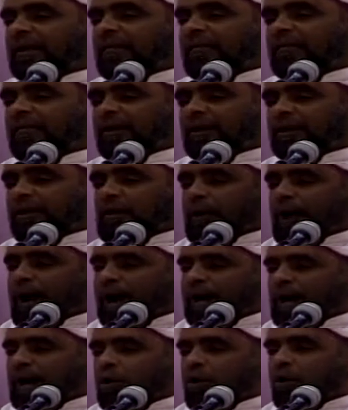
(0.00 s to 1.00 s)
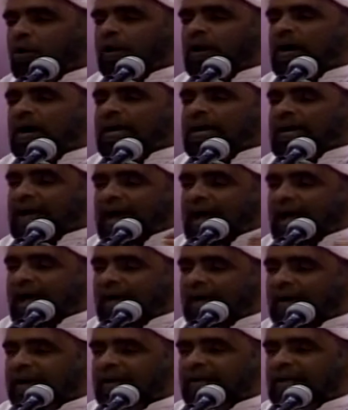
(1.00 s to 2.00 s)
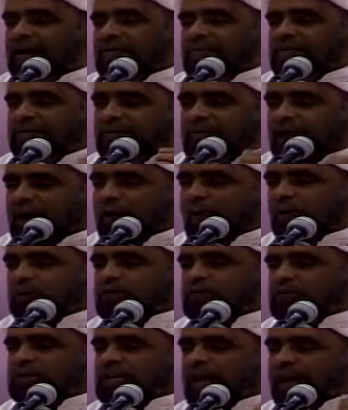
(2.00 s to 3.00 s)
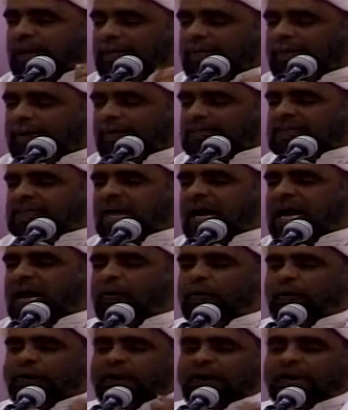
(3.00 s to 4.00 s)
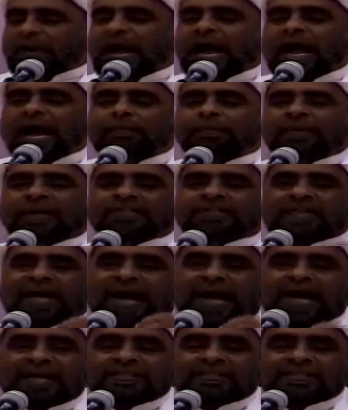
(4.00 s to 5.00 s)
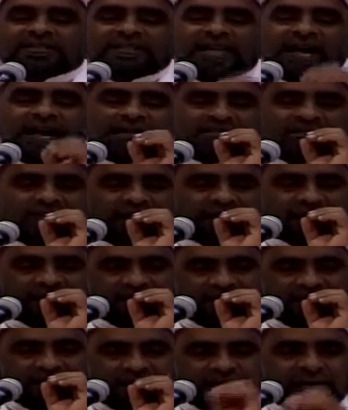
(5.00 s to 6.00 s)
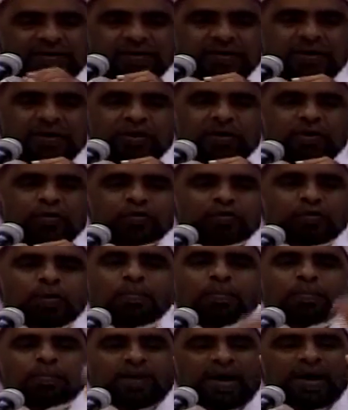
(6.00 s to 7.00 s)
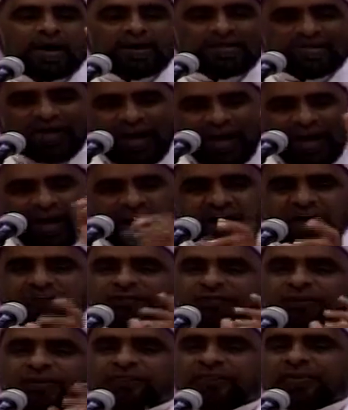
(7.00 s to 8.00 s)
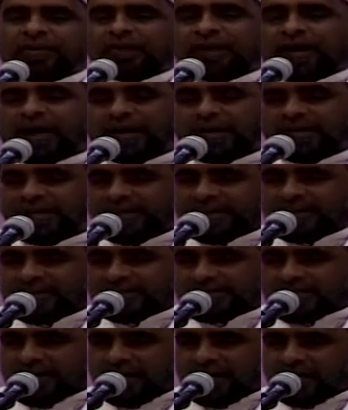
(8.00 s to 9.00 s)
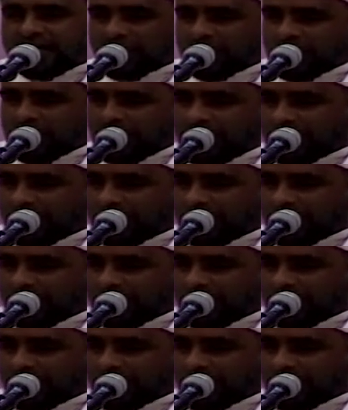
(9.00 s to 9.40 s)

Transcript: في روايه اخرى كان يمضغ التمره او اللحمه حتى تلين ثم يضعها في فم علي سلام الله